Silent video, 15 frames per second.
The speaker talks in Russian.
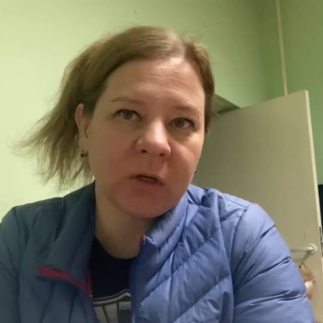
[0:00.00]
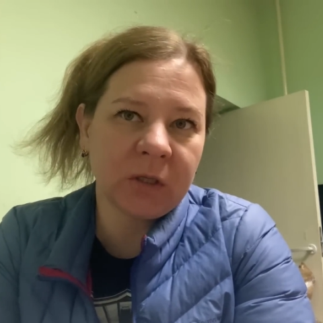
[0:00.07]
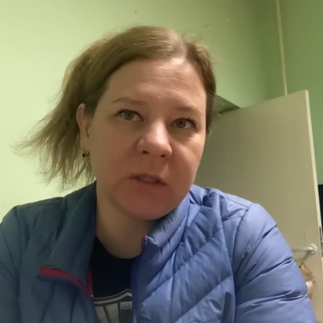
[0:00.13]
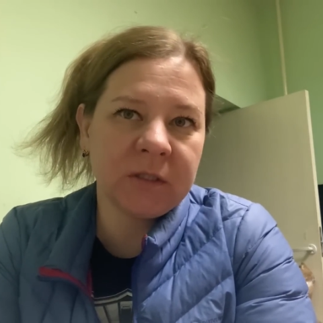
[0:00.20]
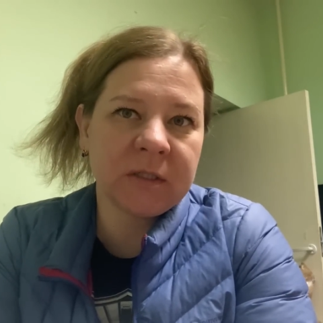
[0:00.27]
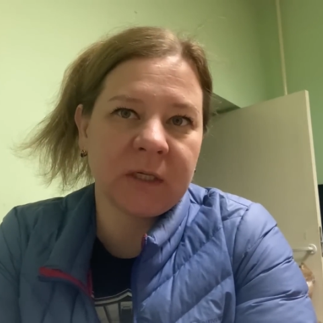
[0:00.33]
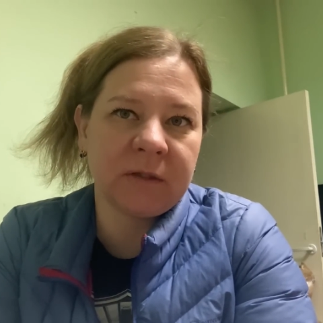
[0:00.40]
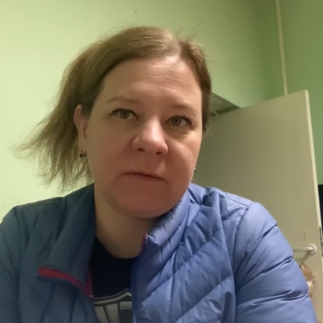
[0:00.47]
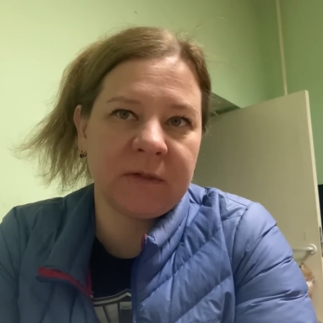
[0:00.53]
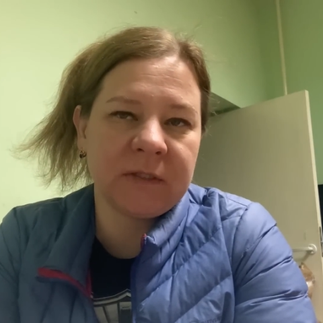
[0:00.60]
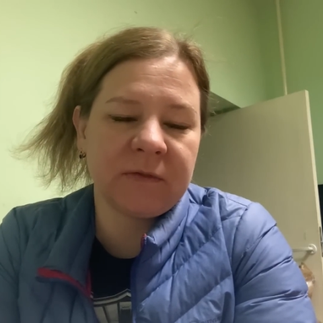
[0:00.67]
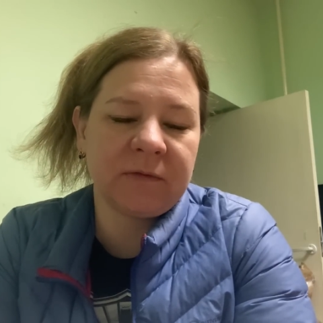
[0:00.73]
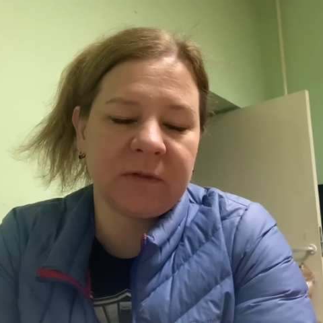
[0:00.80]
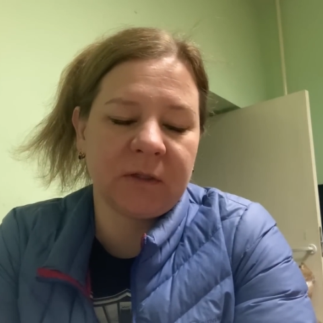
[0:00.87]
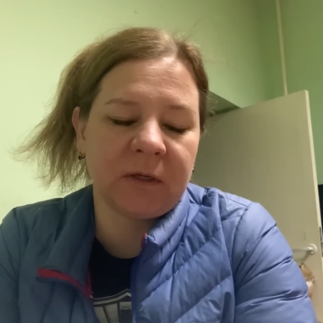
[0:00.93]
И,
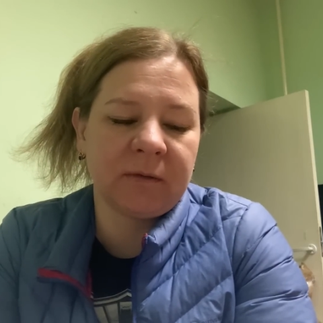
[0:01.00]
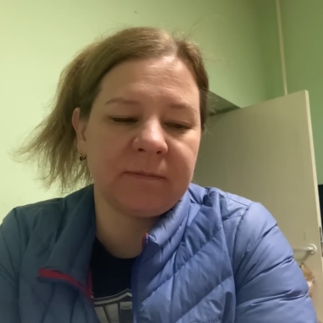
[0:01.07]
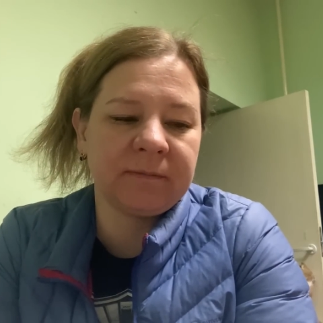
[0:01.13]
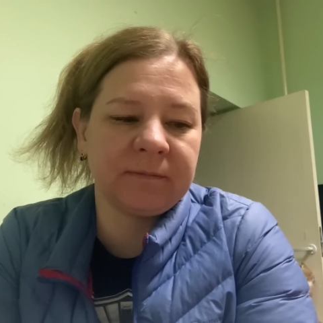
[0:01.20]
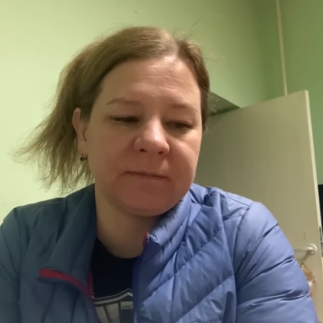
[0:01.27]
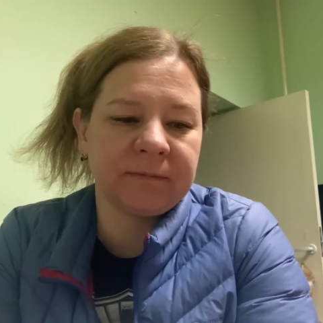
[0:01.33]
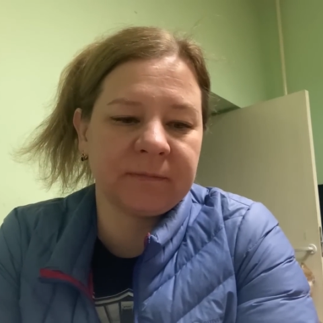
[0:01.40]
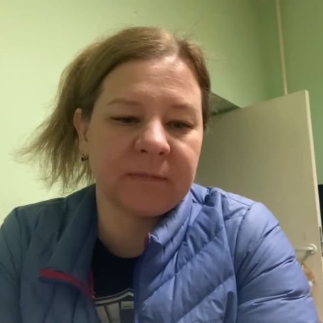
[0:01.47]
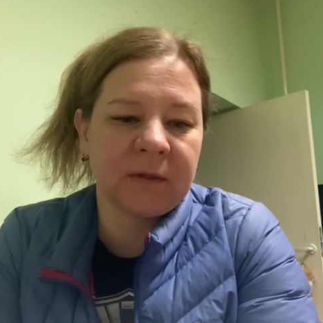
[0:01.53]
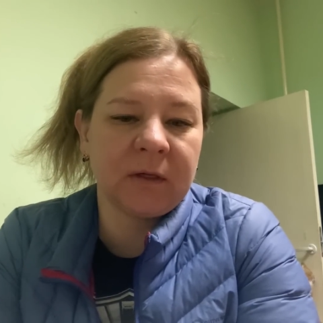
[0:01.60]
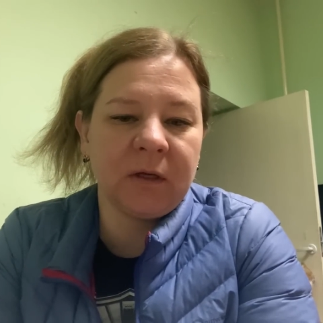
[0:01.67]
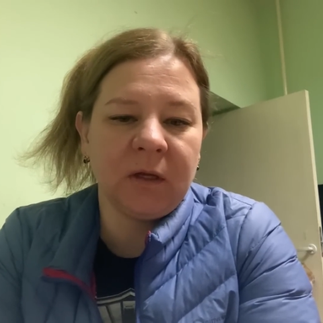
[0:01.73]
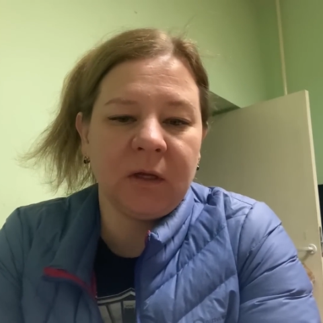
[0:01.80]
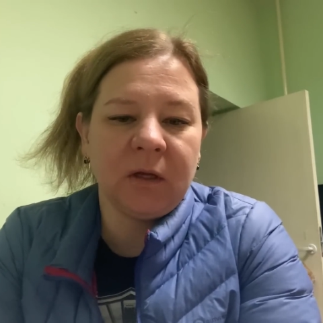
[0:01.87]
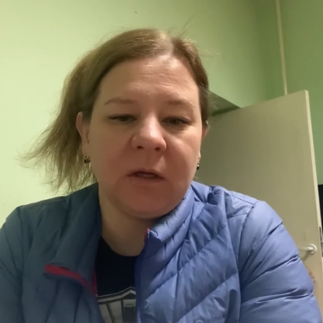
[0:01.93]
соответственно,
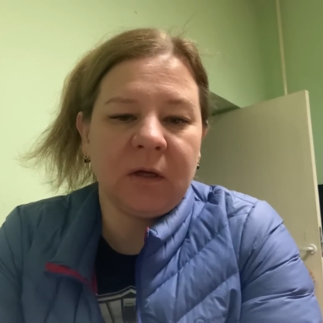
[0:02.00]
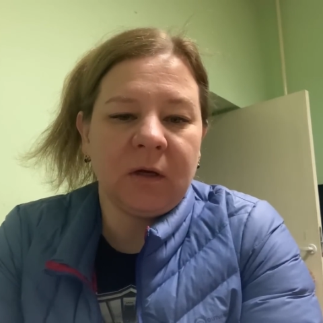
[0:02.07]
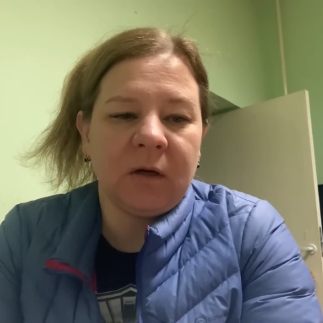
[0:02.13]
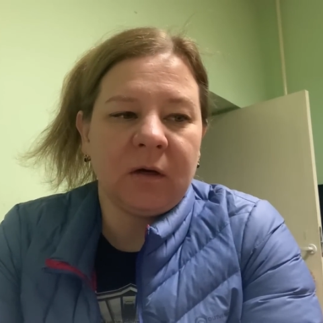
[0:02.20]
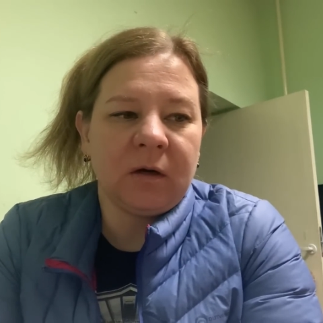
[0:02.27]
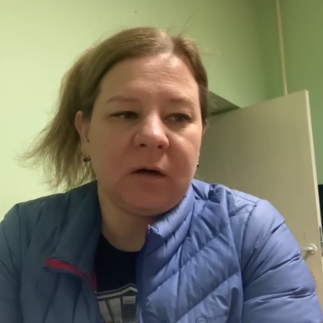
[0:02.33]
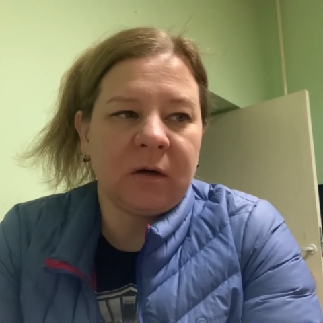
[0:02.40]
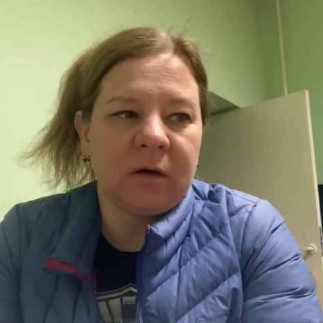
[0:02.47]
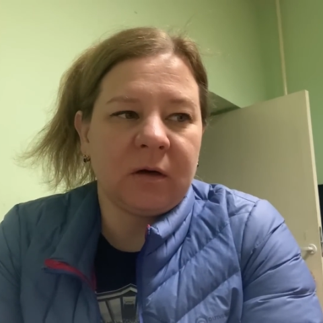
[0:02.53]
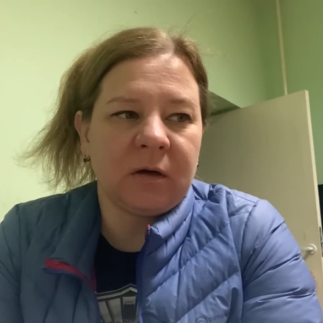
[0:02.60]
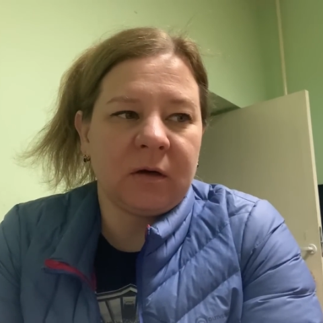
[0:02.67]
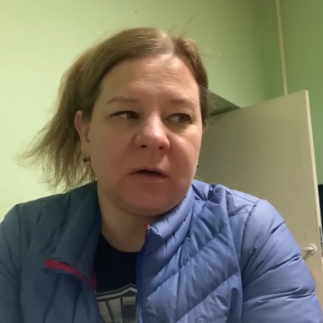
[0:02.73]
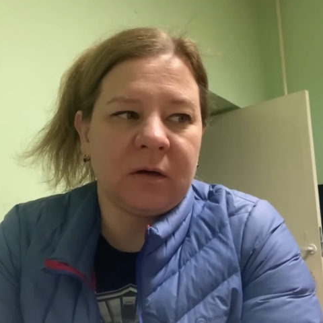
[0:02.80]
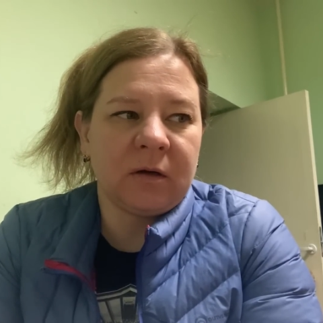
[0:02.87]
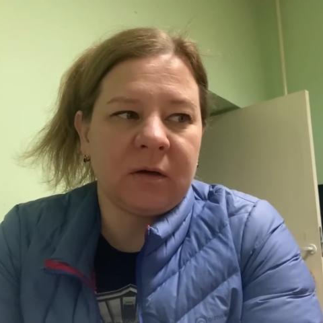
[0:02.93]

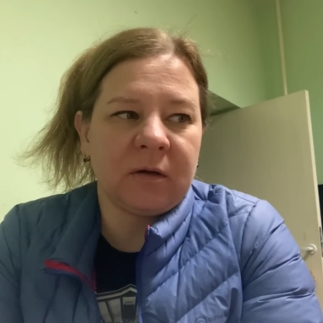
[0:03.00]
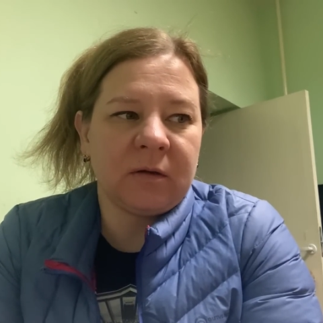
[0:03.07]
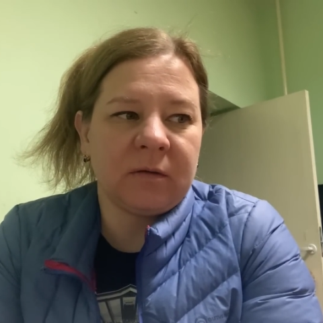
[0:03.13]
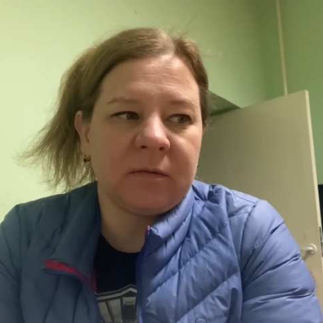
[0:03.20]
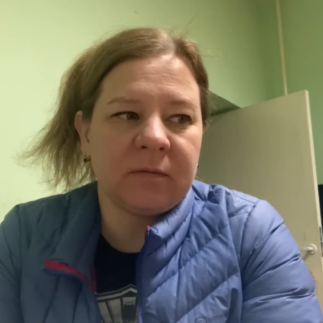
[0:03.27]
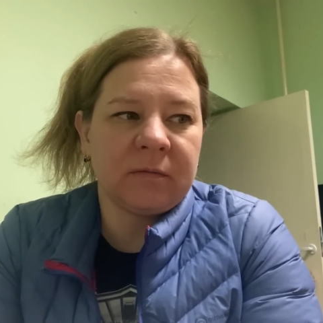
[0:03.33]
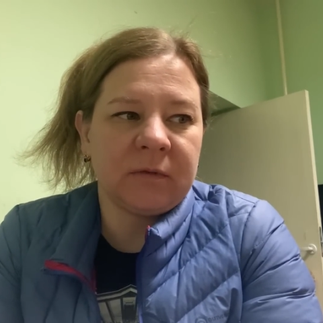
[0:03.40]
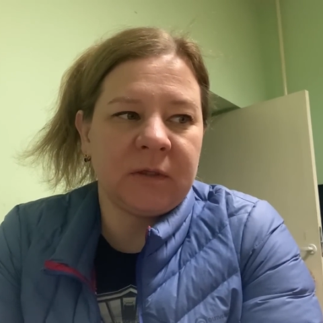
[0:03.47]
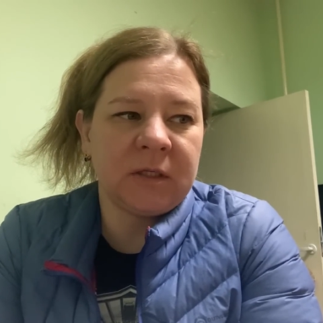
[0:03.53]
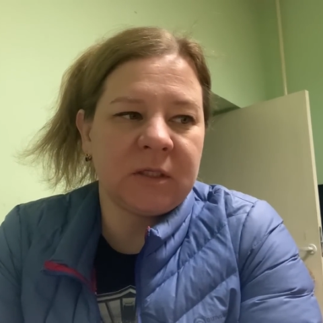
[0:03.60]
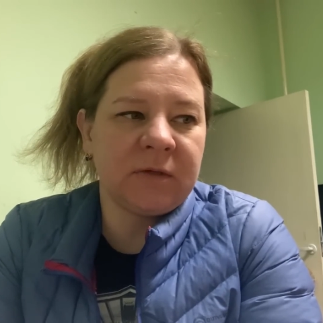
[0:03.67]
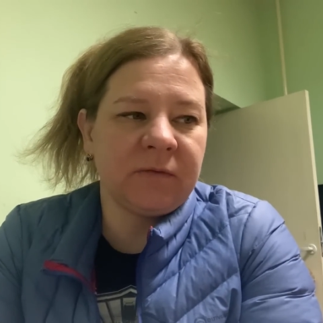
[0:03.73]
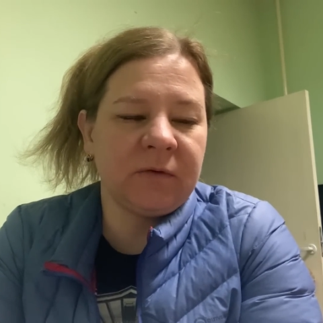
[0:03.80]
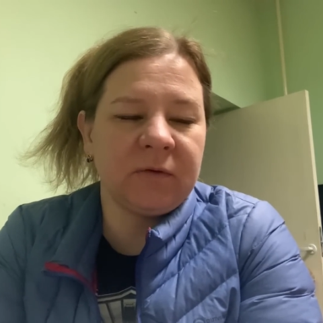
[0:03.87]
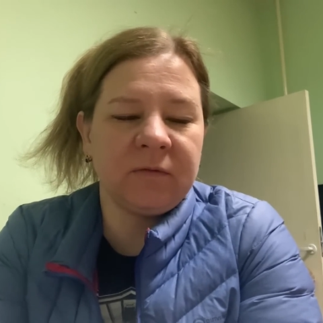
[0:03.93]
а,
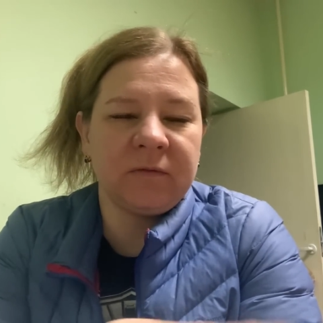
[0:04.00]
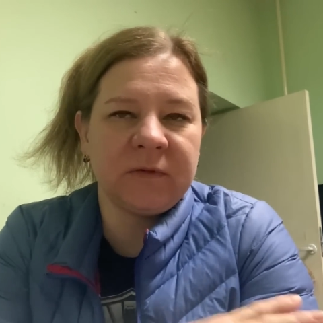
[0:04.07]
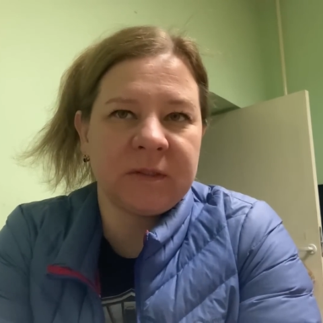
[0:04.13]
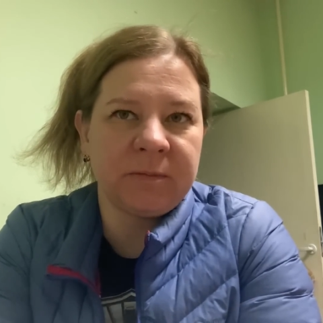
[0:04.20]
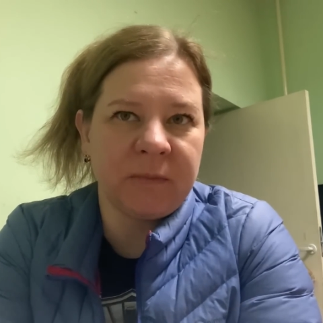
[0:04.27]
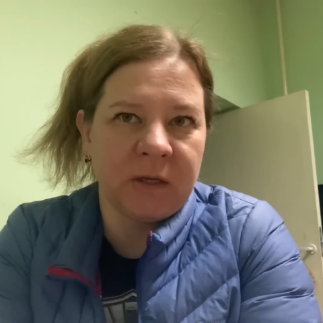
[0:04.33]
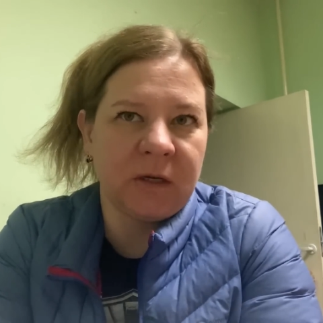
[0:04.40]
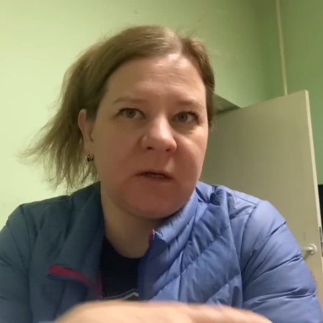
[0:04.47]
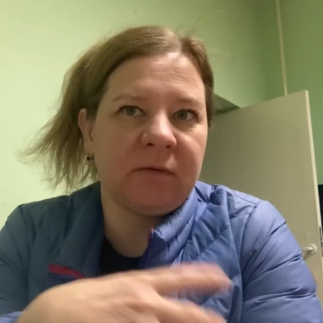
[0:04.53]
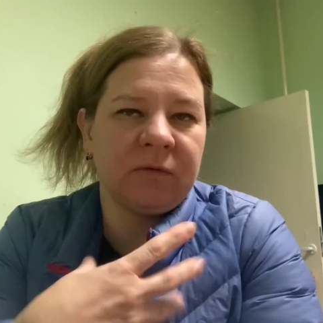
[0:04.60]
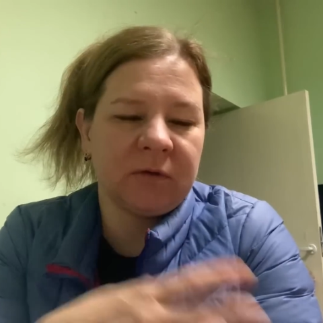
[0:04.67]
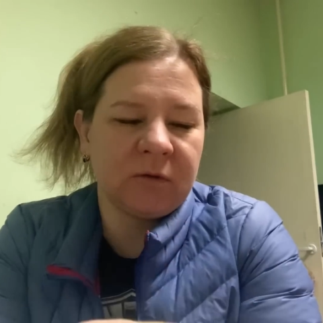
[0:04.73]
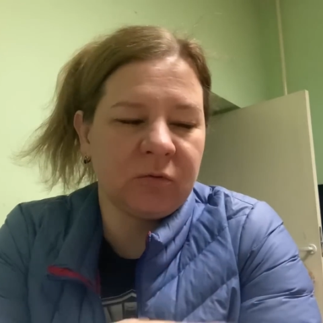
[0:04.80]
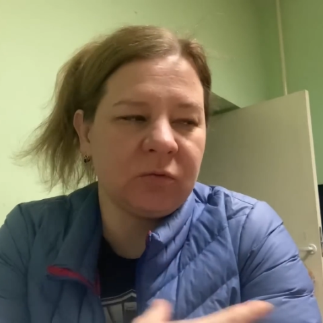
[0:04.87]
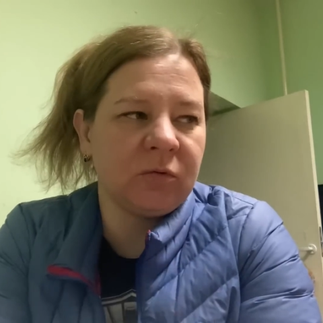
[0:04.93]
если вы, вы смерили, вы